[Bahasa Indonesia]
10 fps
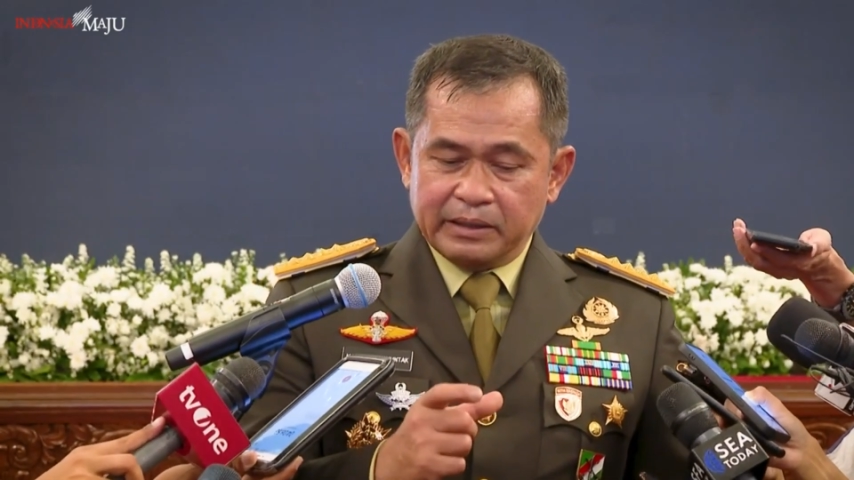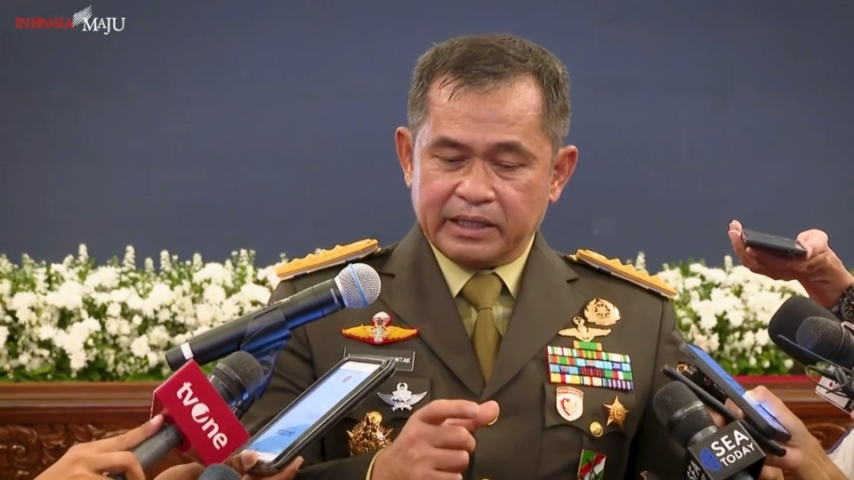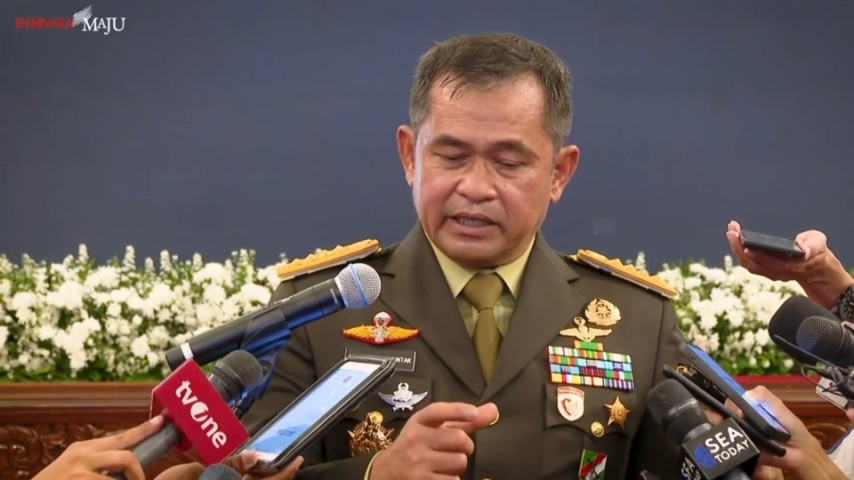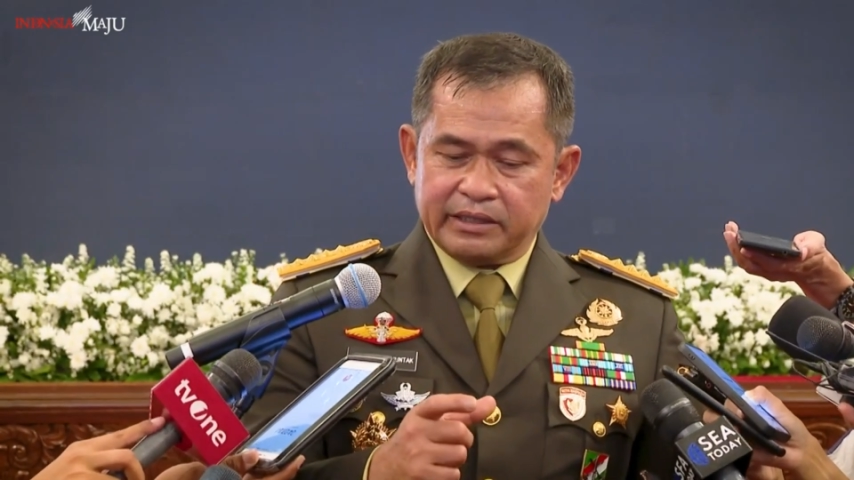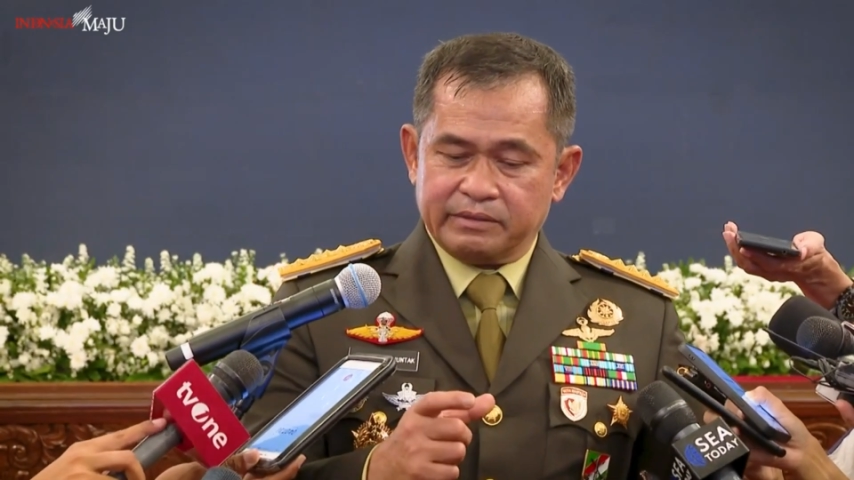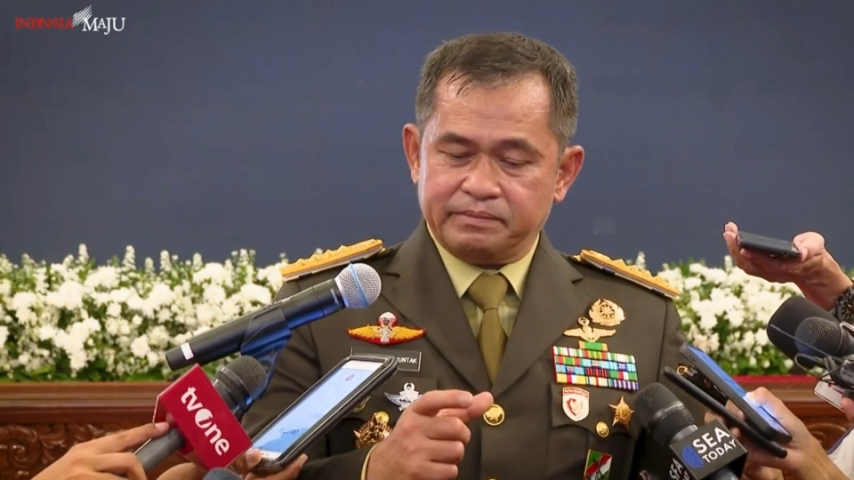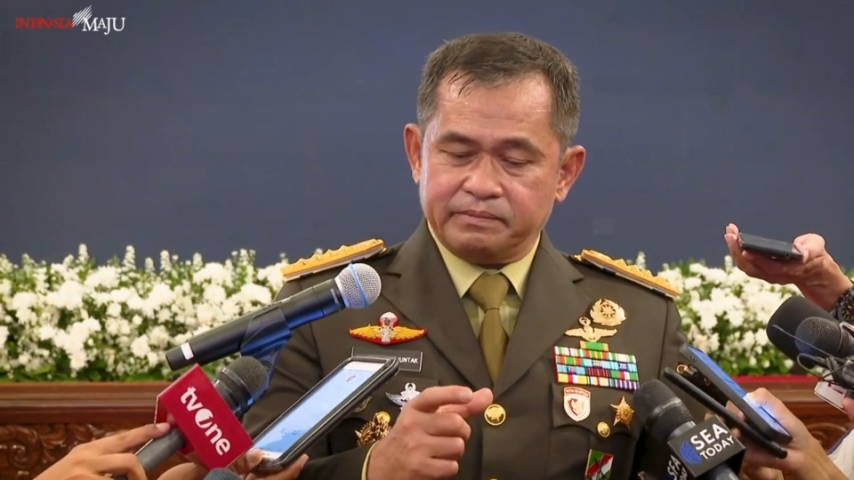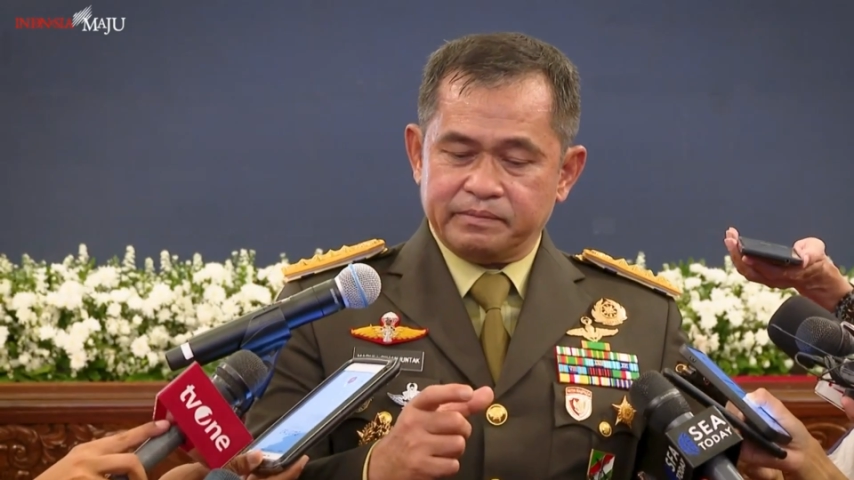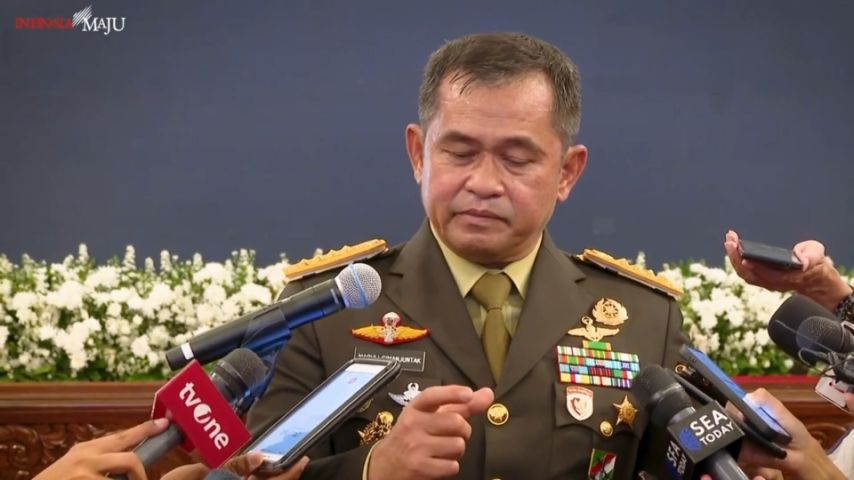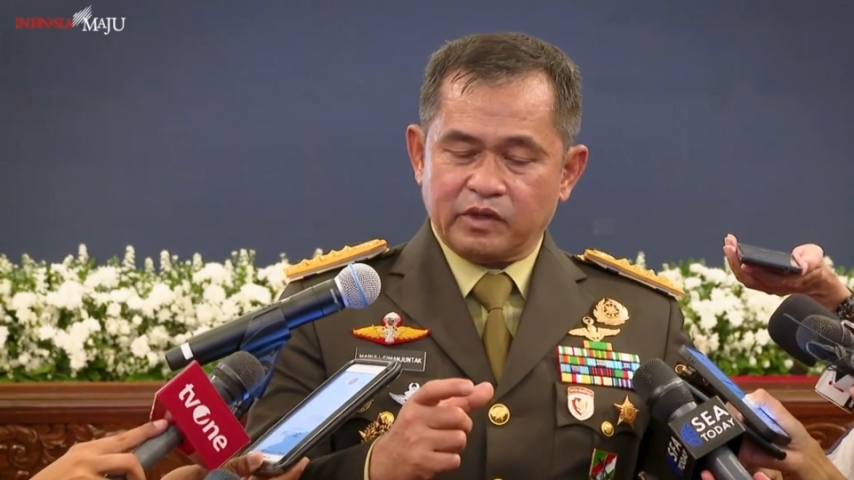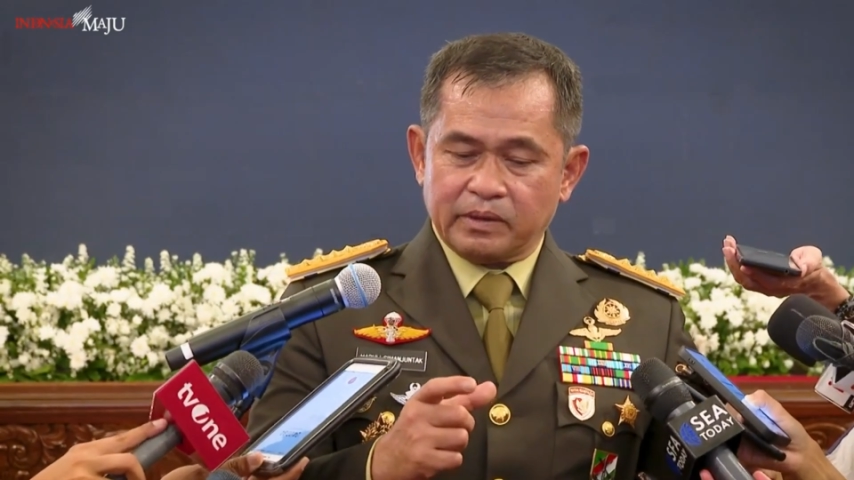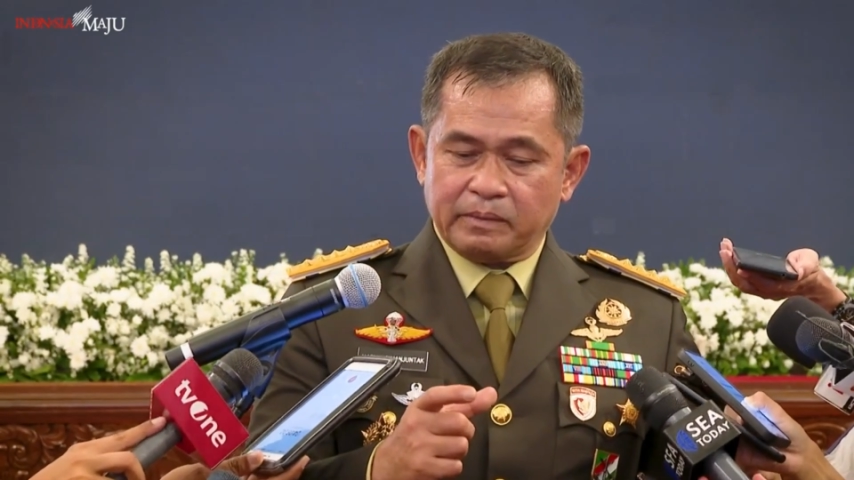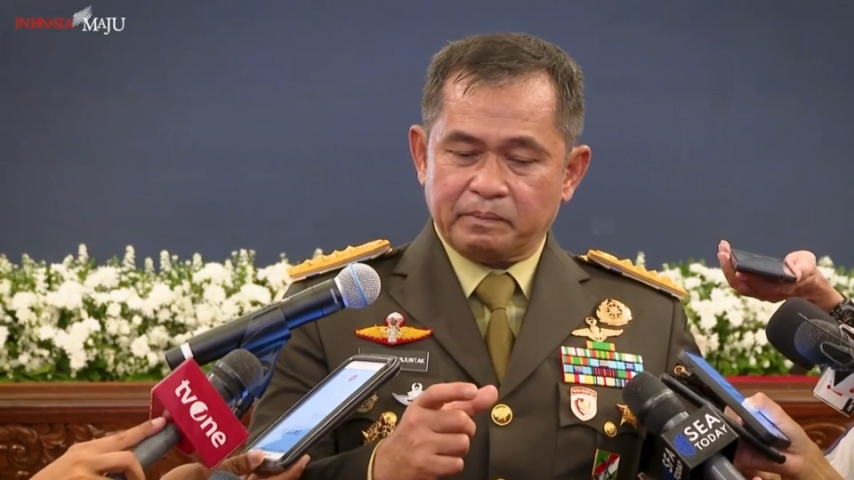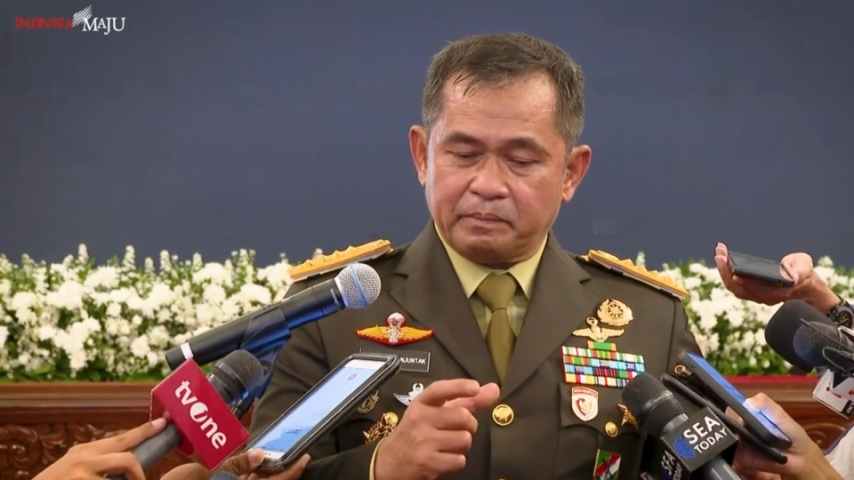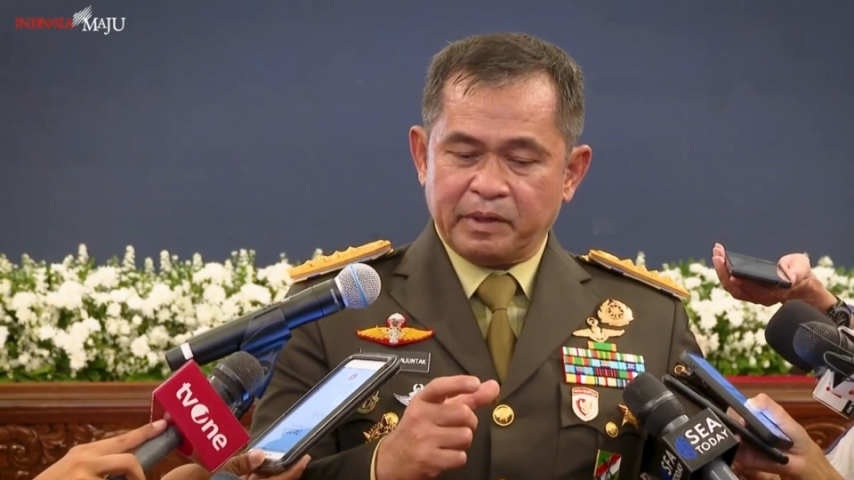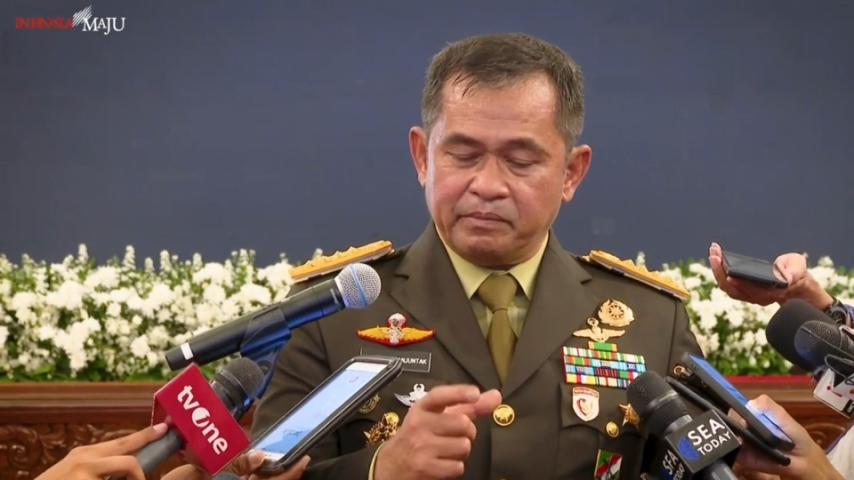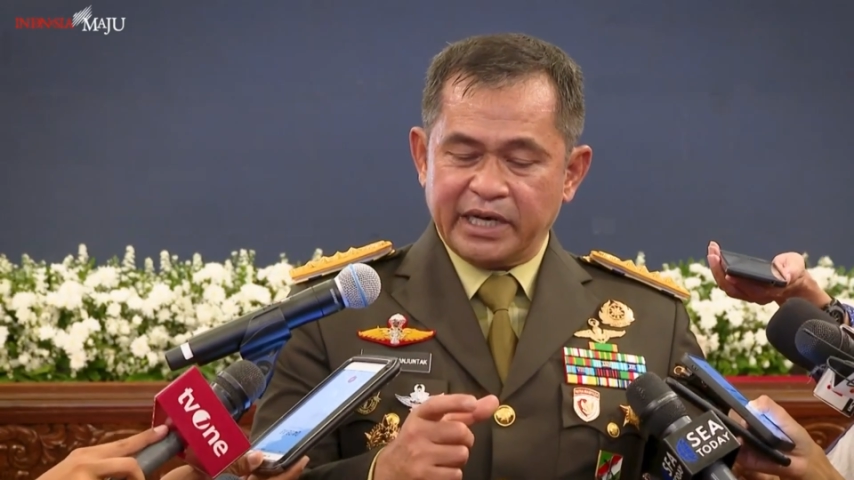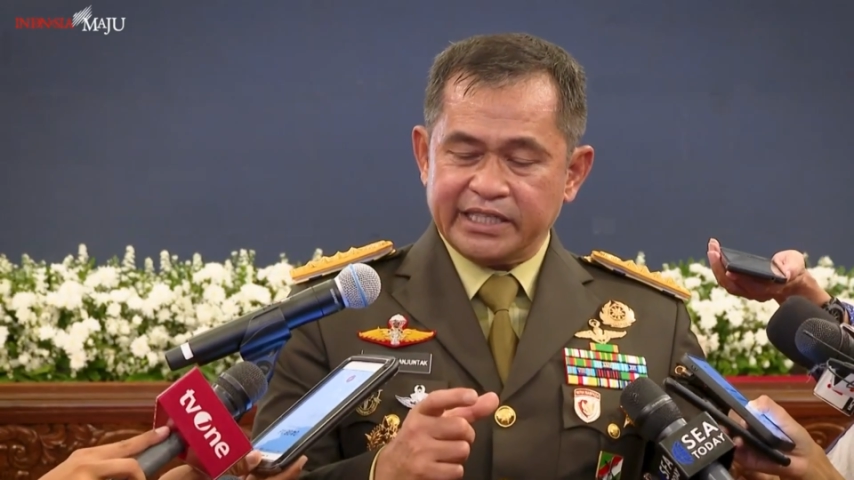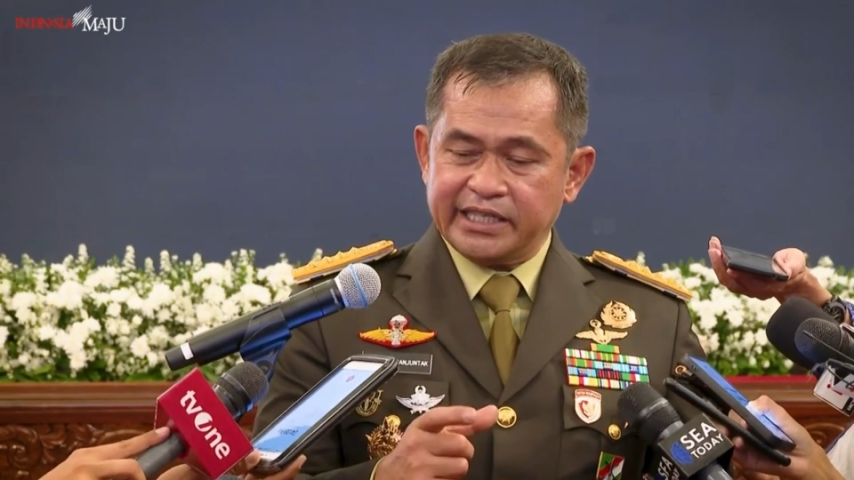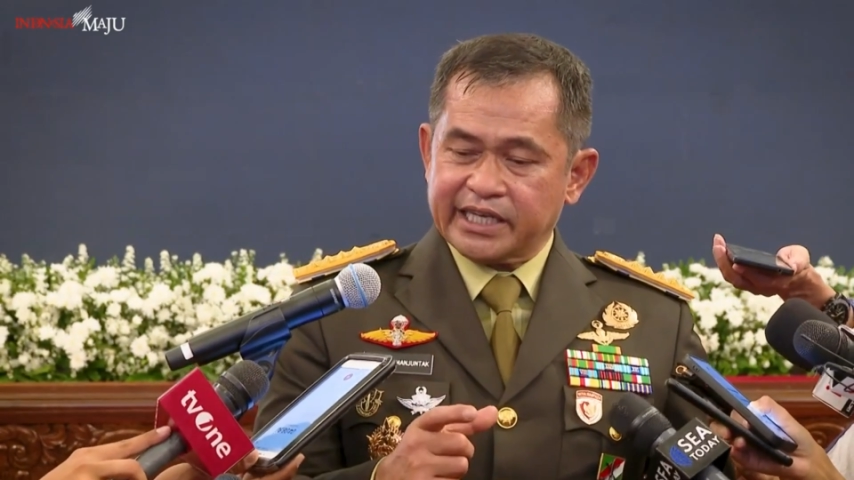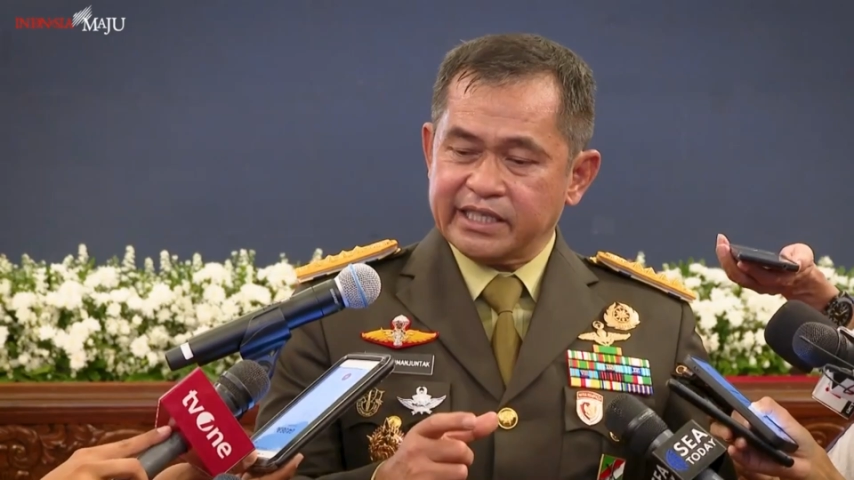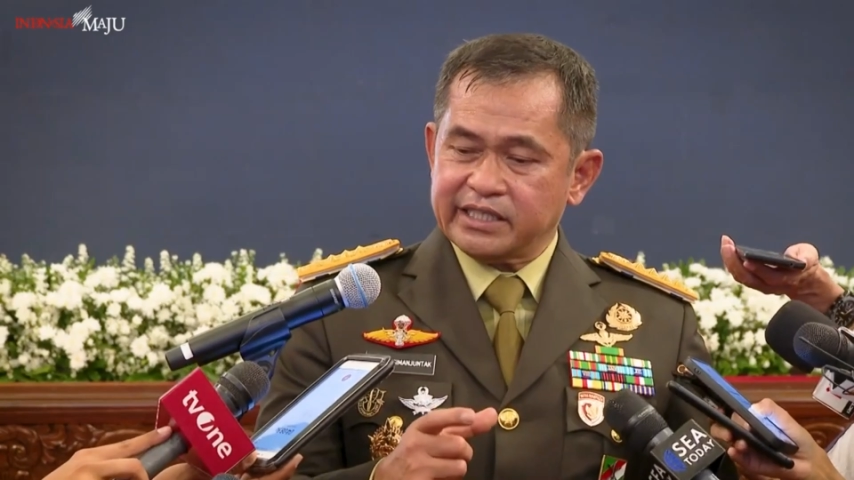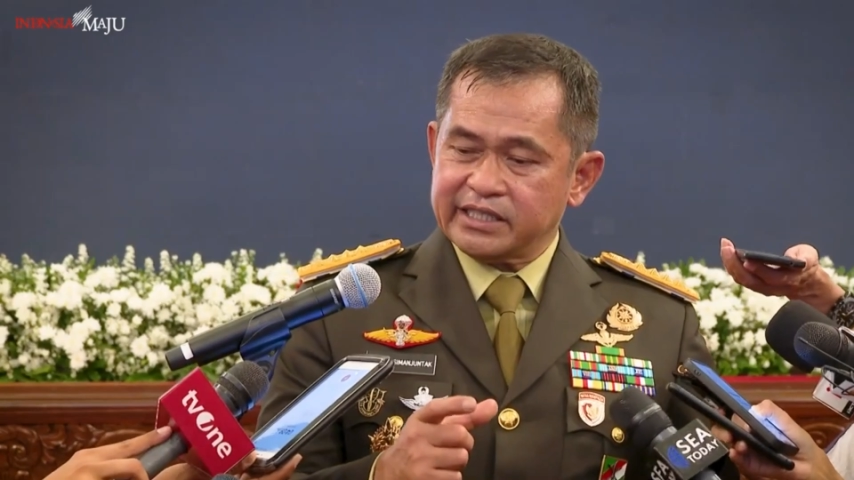uh, pembelajaran